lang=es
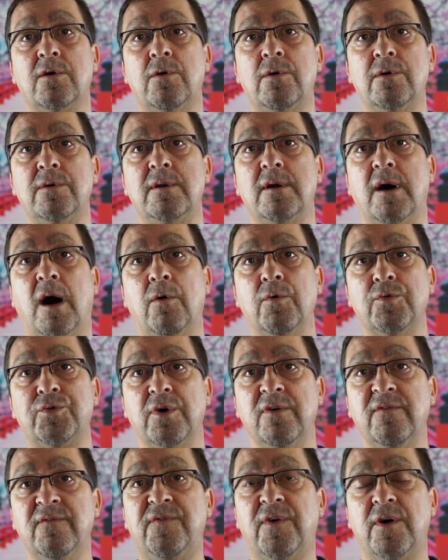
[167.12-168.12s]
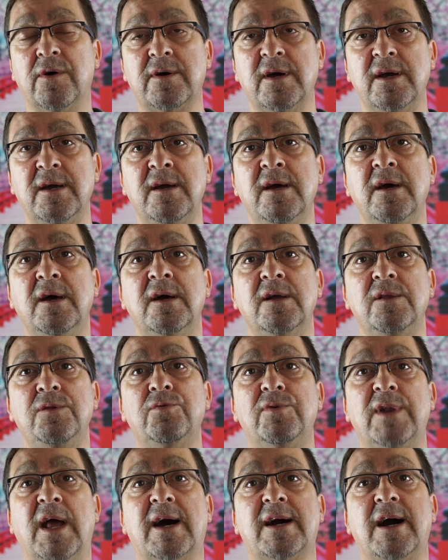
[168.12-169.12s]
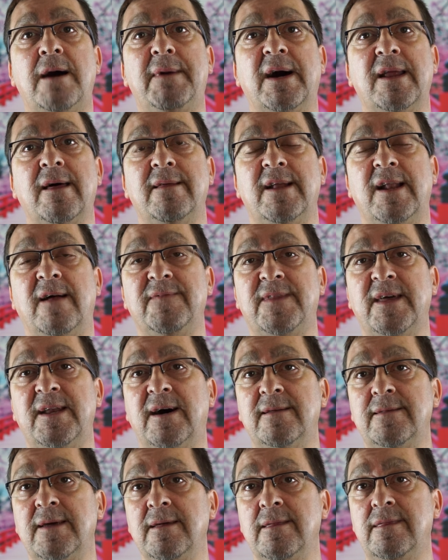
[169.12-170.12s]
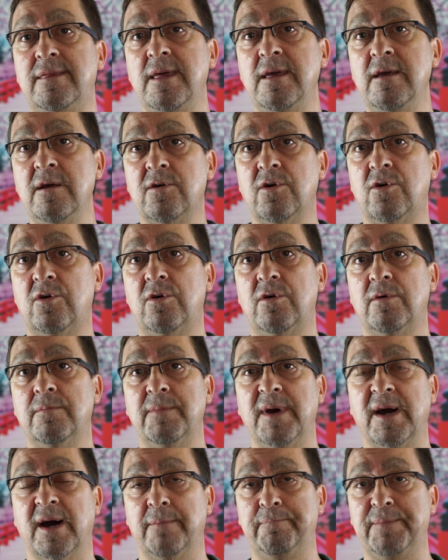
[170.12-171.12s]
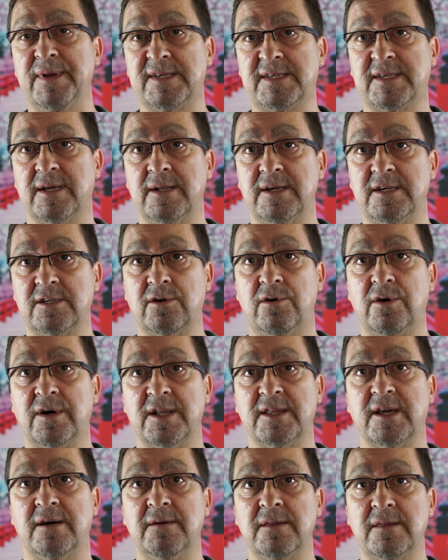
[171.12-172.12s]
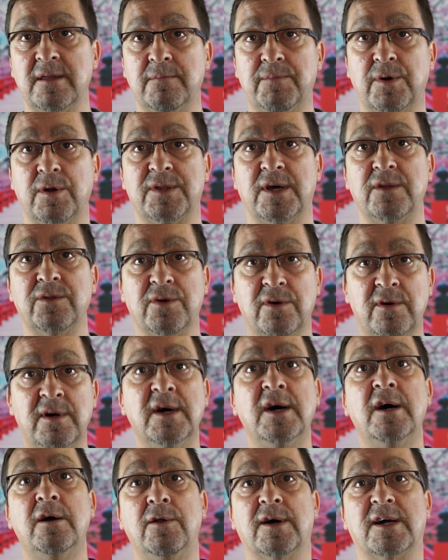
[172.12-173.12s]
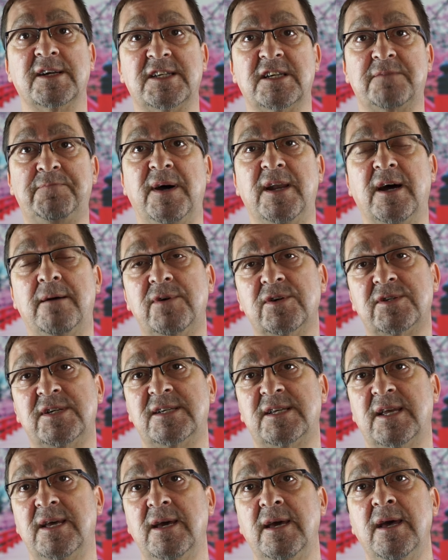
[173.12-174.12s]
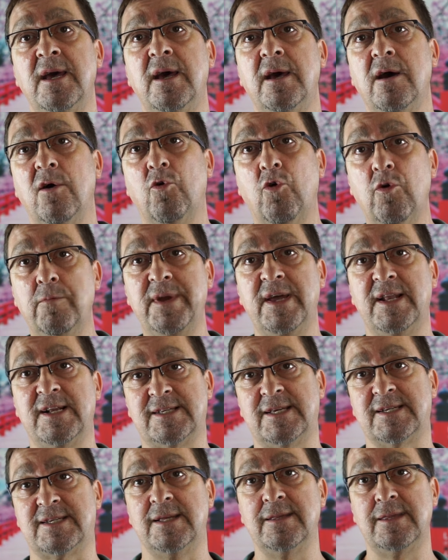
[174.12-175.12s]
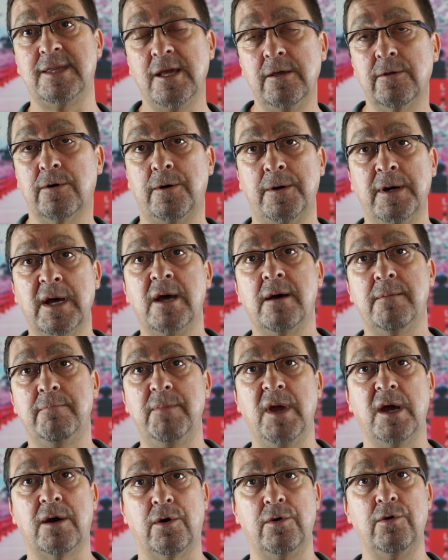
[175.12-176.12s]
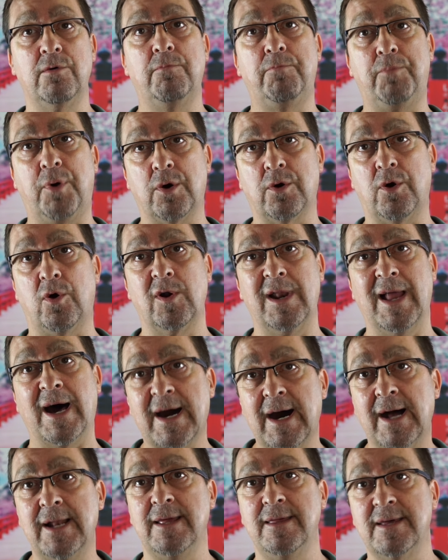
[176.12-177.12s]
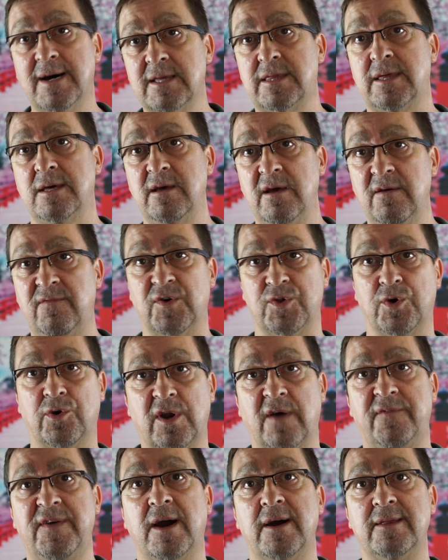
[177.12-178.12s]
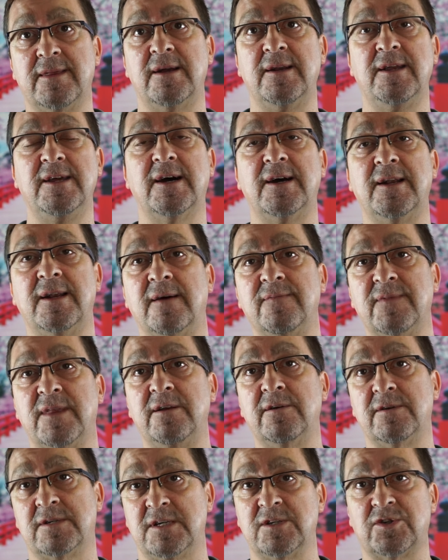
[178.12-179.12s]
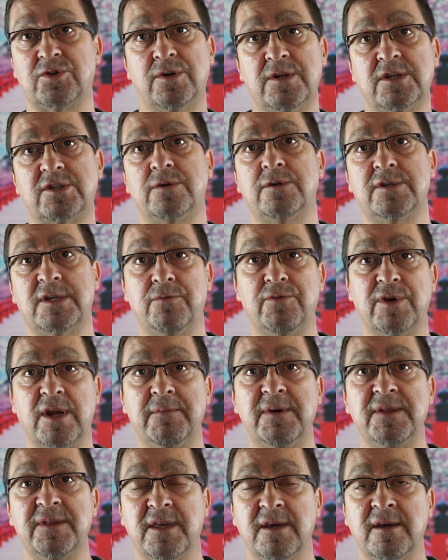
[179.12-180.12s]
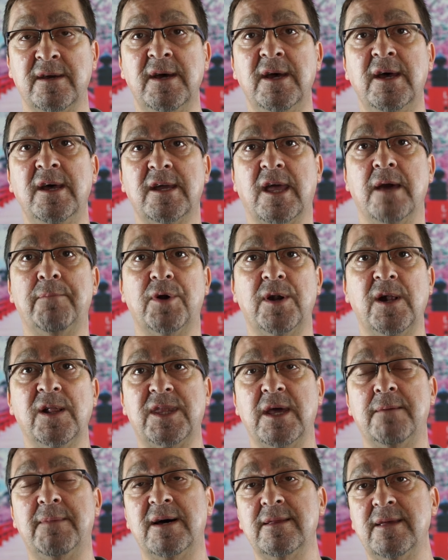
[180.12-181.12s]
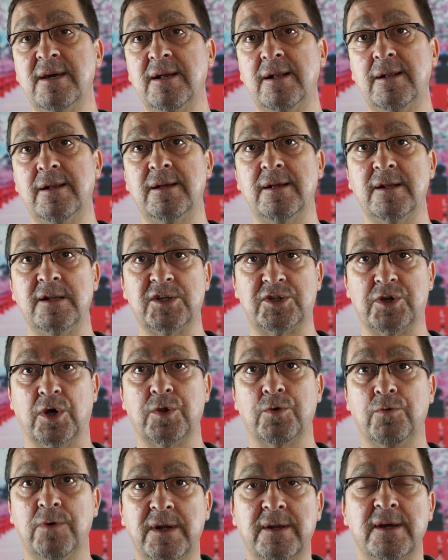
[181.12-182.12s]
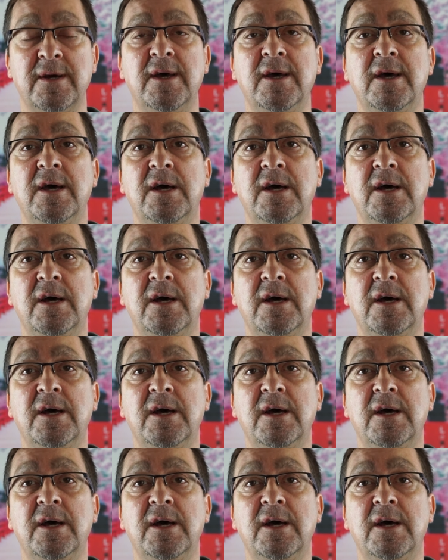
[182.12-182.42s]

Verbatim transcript: con autoenfoque y una cámara delantera de 5 megapíxeles concretamente. Por lo tanto, lo que sí esperamos es que UMI en este sentido mejore un poco la calidad eh, fotográfica que tenía en anteriores sensores o seguramente que por el tema del software.